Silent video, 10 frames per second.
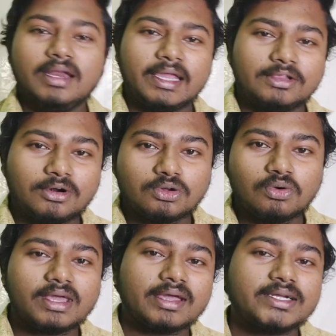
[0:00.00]
நீங்கள் இதே ஒரு
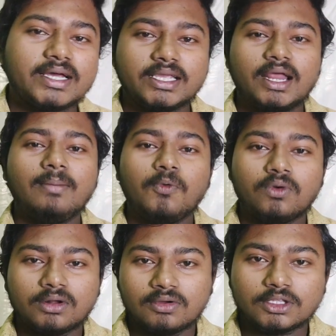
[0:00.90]
டூ கே கிட்டே இருந்தீங்கன்னா
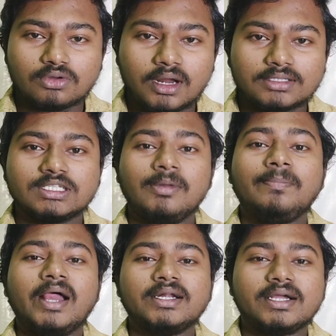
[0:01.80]
ப்ளூட்டோ வந்து சோலார்
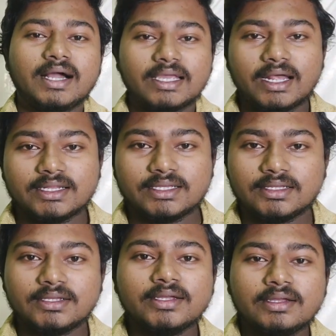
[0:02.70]
சிஸ்டமில் பிளானட் கிடையாது
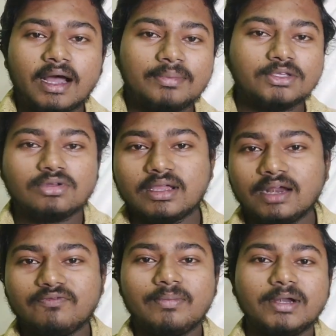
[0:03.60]
அப்படின்னு சொல்லி
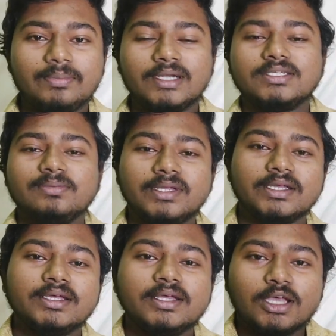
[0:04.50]
கன்ஃபார்ம் பண்ணி
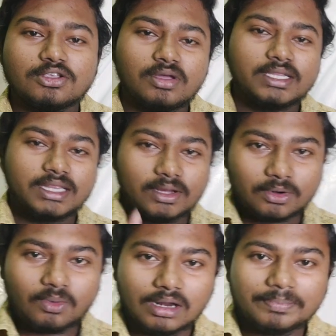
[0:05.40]
படிச்சிருப்பீங்க ஸோ இந்த
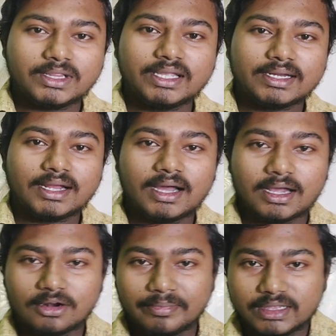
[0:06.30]
ஒரு குழப்பத்துக்கு என்ன
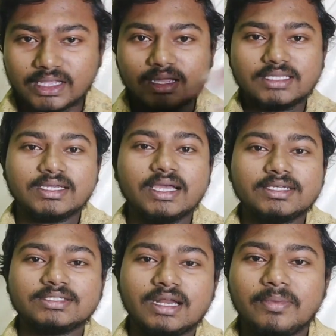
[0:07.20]
காரணம் இந்த
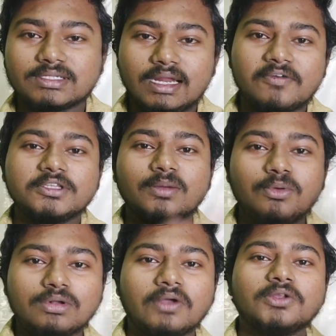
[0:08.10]
எஜுகேஷன் சிலபஸ்லேயே வந்து இந்த
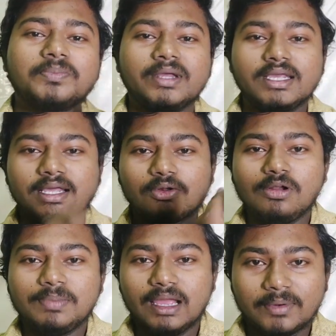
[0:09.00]
ப்ளூட்டோ வந்து பெரிய
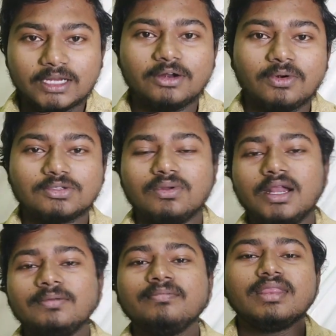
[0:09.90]
ரோல் ப்ளே பண்ணியிருக்குன்னு கூட
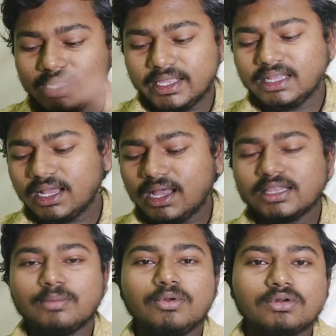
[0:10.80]
சொல்லலாம் எதுக்காக
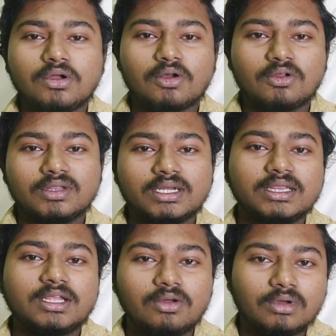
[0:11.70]
இந்த ப்ளூட்டோன்றது வந்து
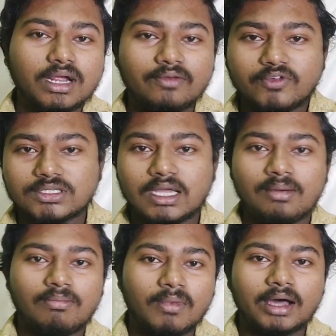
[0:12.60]
இந்த அளவுக்கு ஒரு
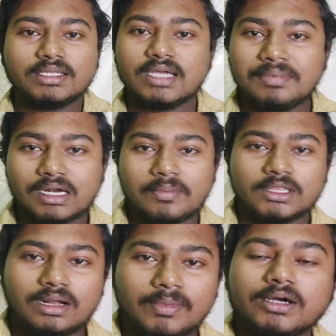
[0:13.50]
கன்ஃபியூசிங்காக மாறிச்சு அப்படின்ற
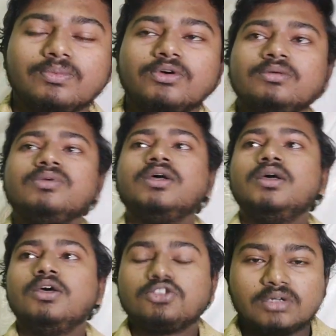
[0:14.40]
பற்றி நான் பார்க்க போகிறோம்
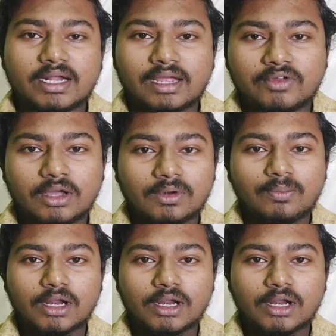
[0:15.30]
ஸோ டேட்டா வீடியோக்குள்ளே